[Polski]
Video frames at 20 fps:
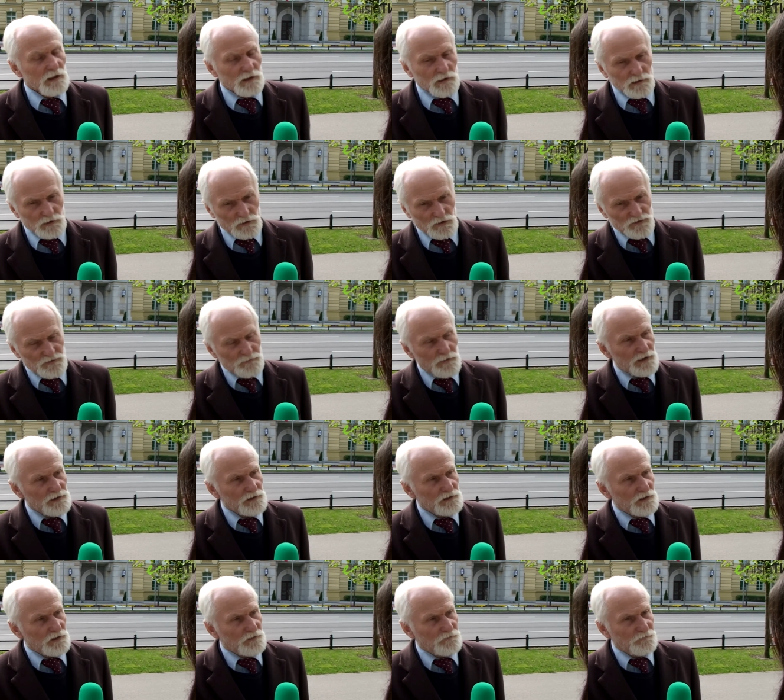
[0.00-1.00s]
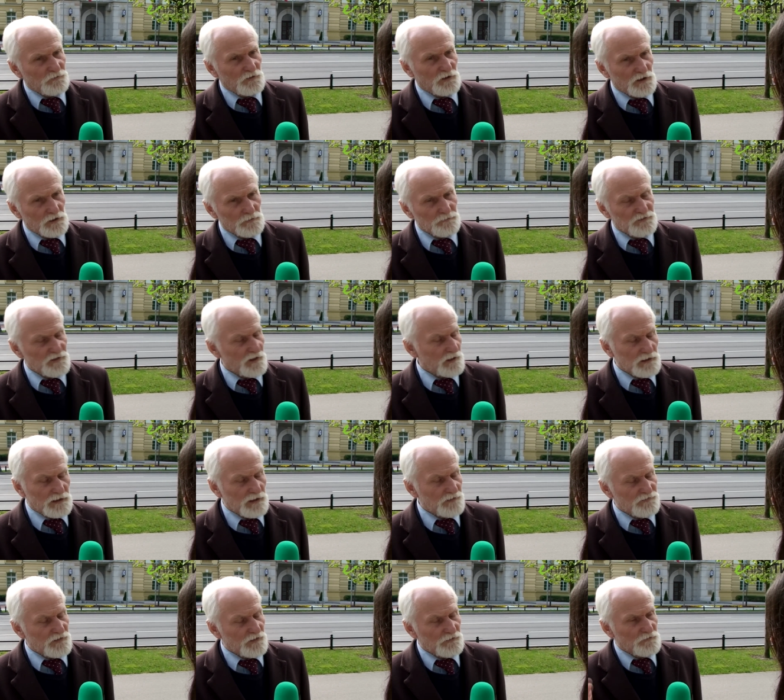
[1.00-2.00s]
rozmaitych firm
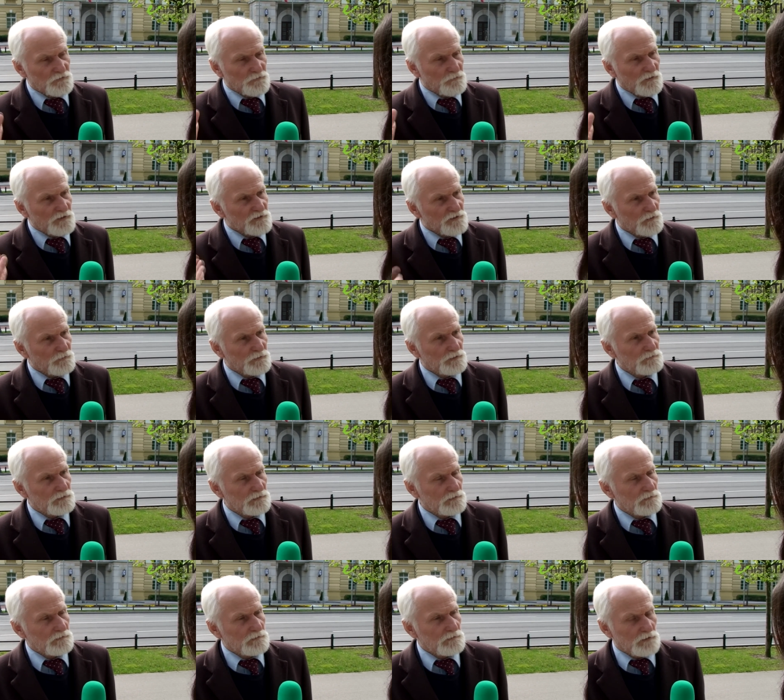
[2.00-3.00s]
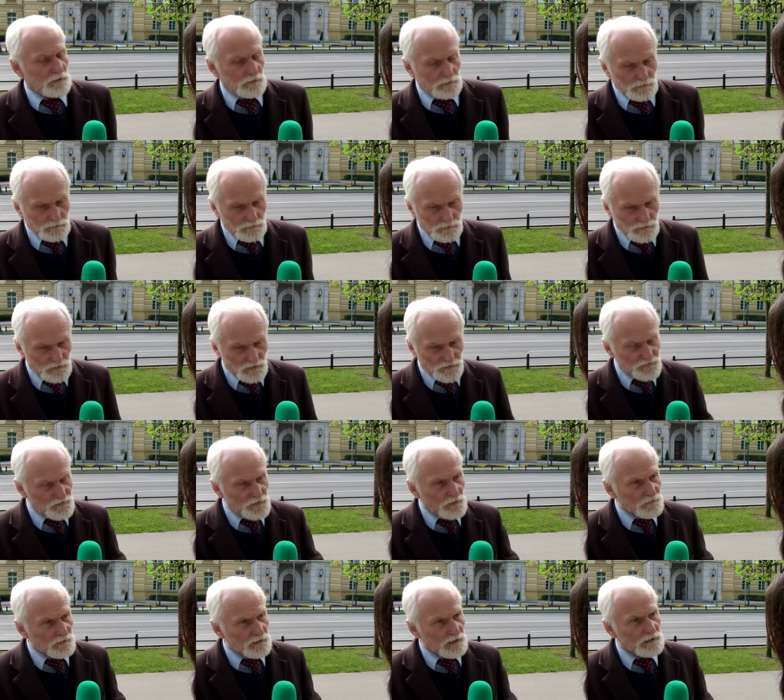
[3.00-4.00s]
przekracza już powiedziałbym e, no,
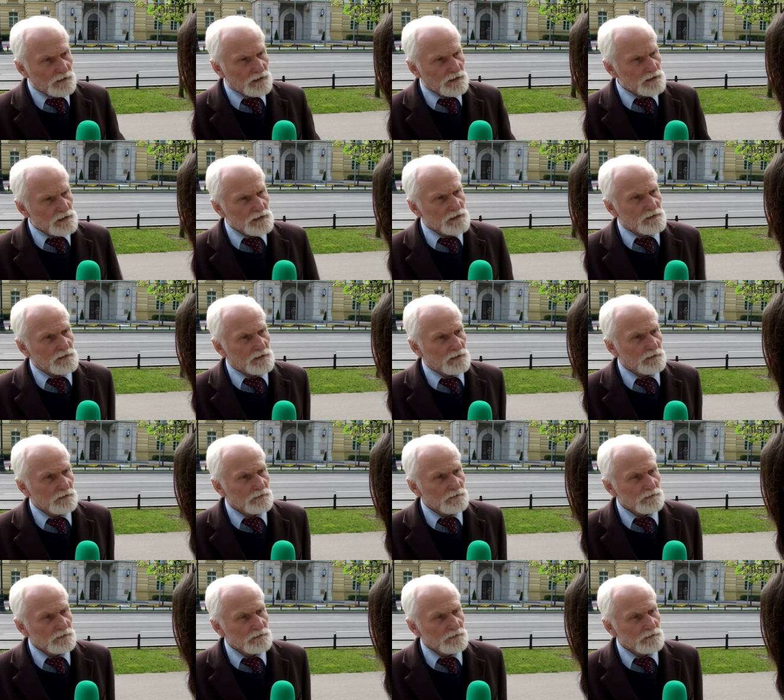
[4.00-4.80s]
rozsądne granice.